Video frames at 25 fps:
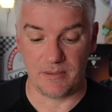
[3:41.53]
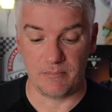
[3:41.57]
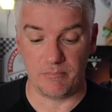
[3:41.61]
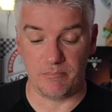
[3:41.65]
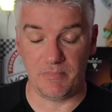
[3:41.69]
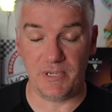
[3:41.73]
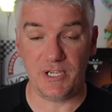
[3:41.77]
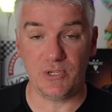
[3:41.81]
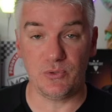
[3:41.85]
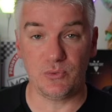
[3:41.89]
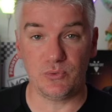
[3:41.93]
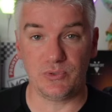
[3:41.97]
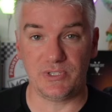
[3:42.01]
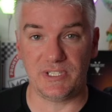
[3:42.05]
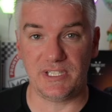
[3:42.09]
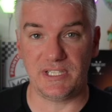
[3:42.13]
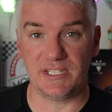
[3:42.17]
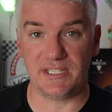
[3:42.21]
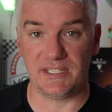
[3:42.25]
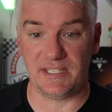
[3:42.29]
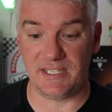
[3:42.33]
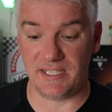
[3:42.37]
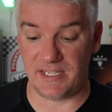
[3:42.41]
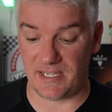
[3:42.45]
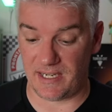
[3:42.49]

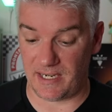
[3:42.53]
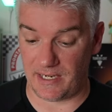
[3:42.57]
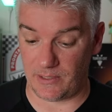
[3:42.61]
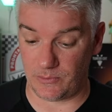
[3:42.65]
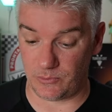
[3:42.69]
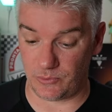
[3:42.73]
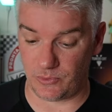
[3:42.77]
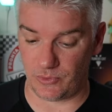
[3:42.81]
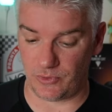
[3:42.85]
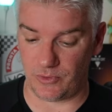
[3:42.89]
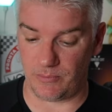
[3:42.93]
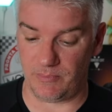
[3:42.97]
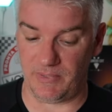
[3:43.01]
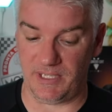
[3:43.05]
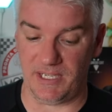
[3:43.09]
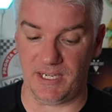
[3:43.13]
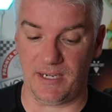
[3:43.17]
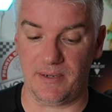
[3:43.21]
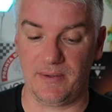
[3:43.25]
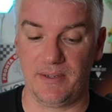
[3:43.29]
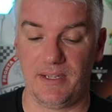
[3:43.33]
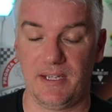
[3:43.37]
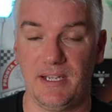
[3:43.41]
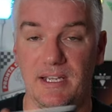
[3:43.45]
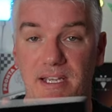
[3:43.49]
minuti di autonomia